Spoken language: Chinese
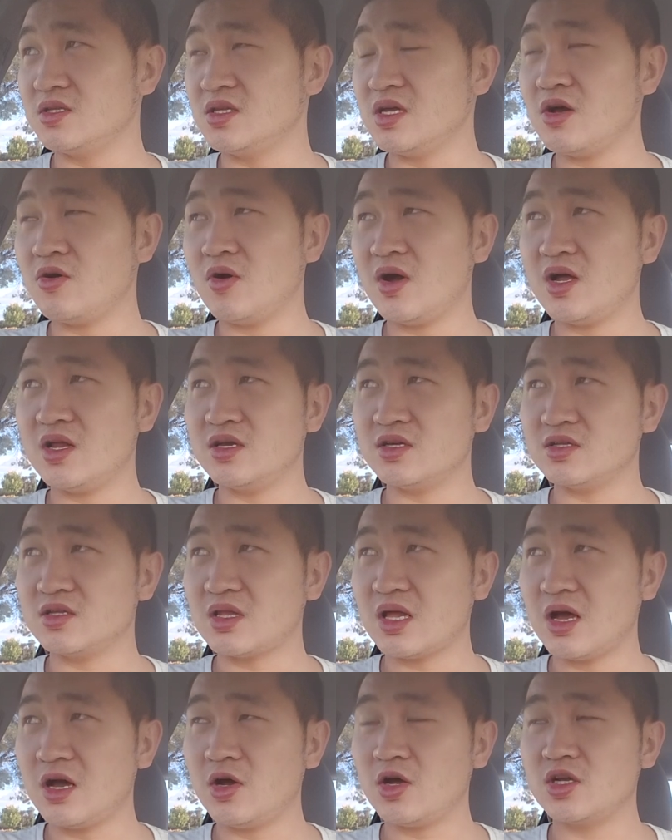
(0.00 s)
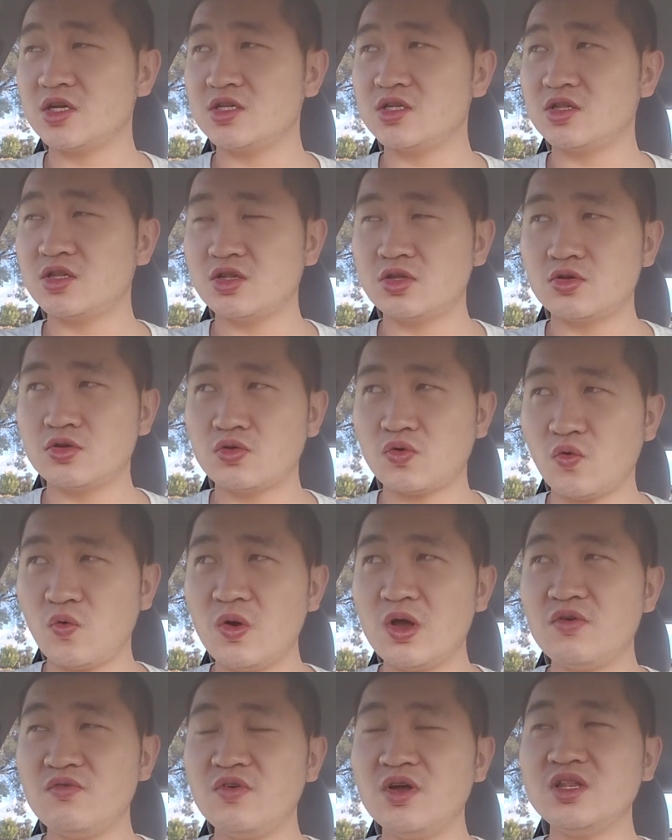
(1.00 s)
电话里他
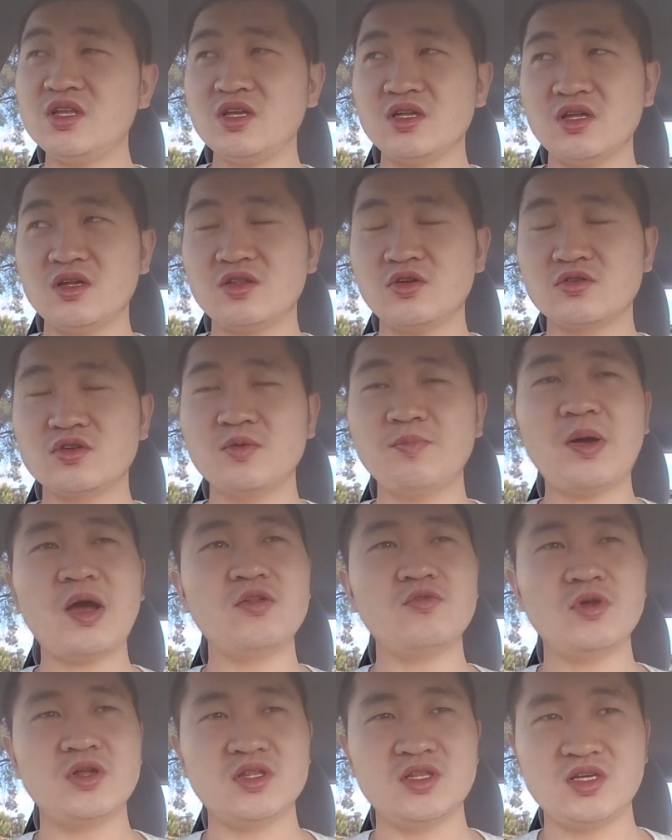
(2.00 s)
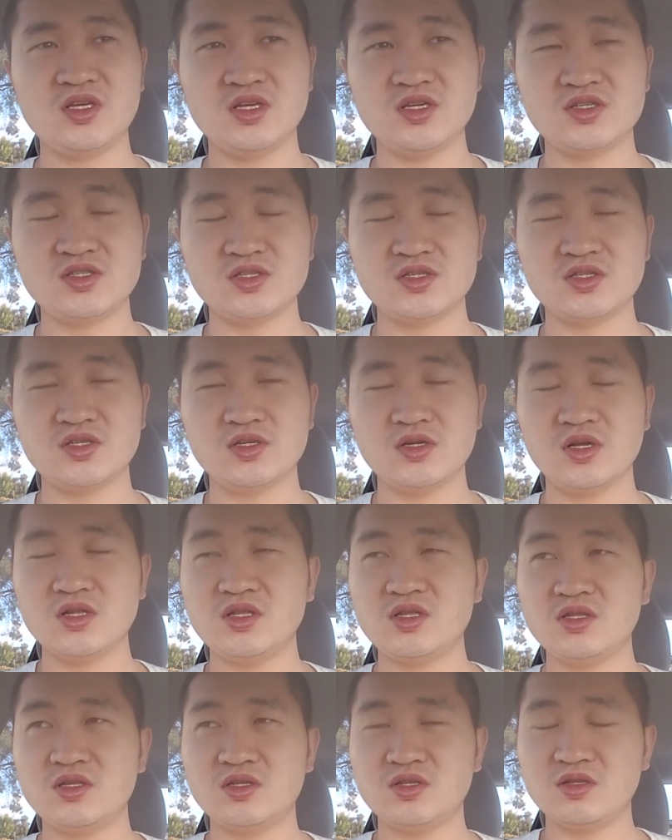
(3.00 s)
会问你的都是判断题，只是。
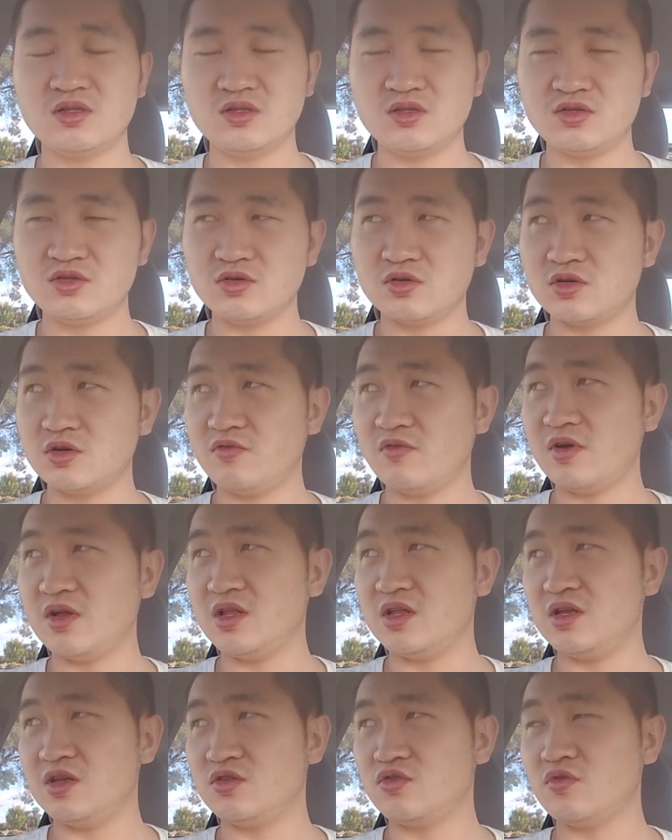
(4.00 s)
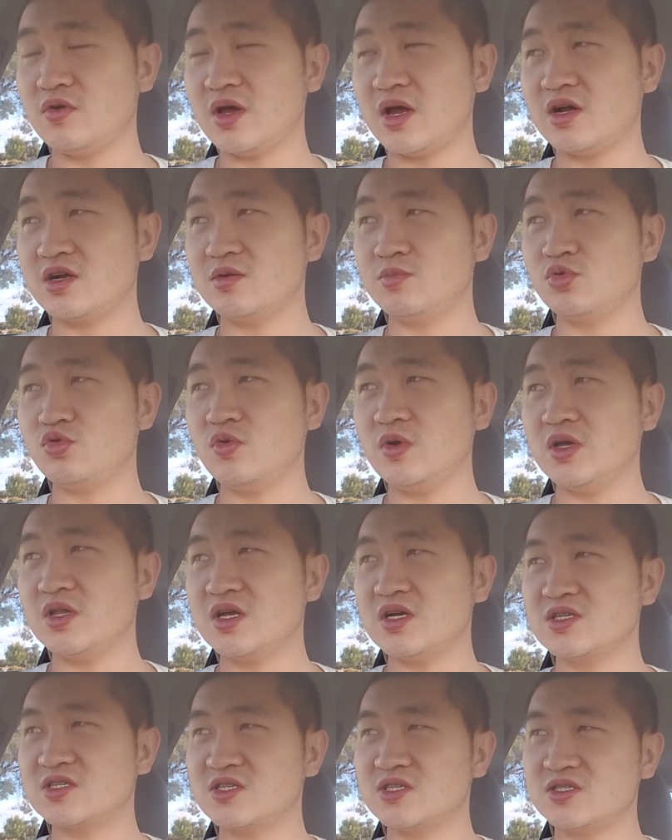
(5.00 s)
就是问你对还是不对，
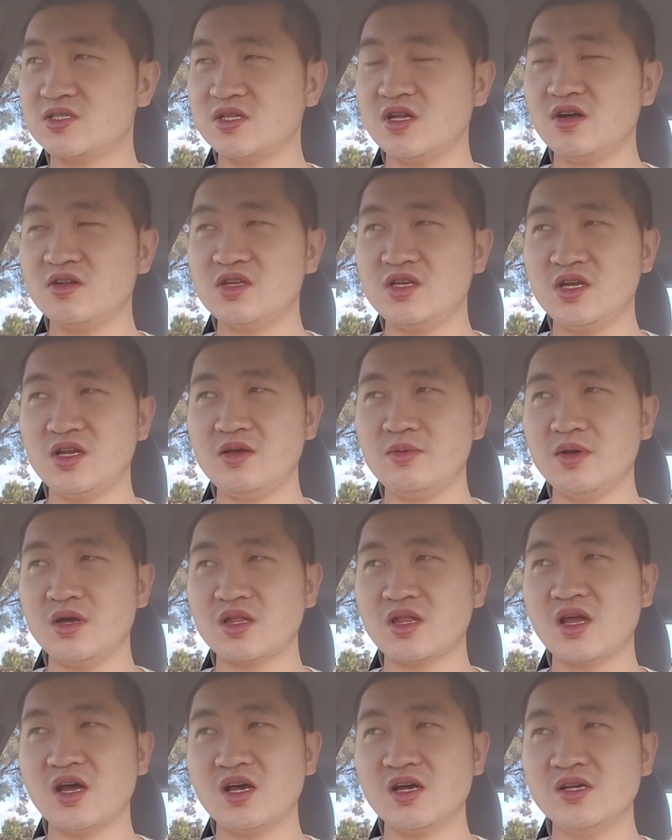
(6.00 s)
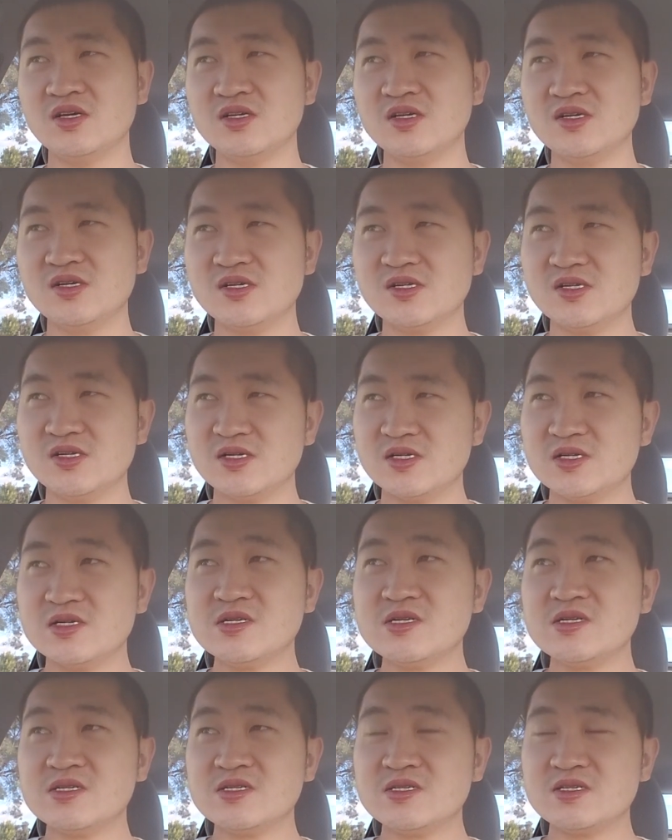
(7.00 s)
但是十道题里面它，
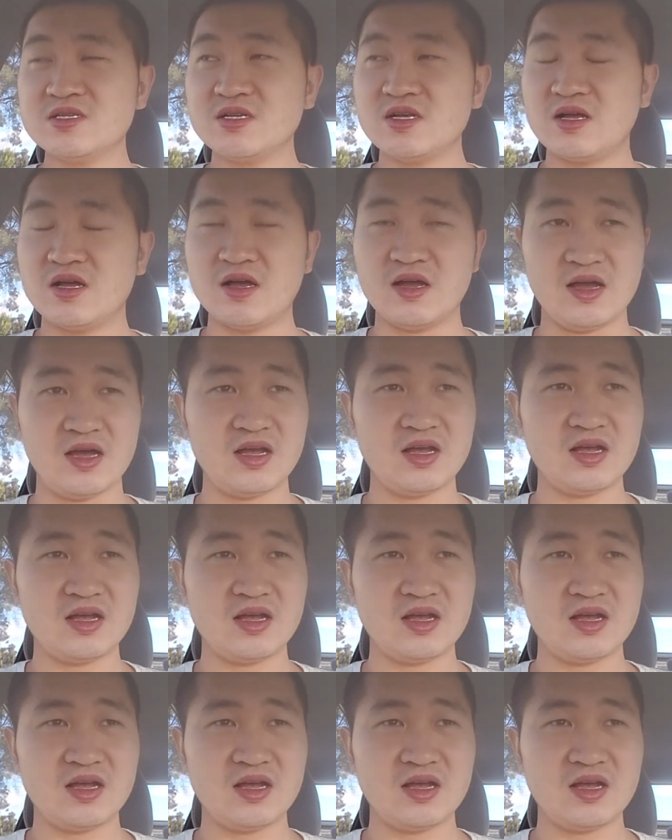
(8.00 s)
唉，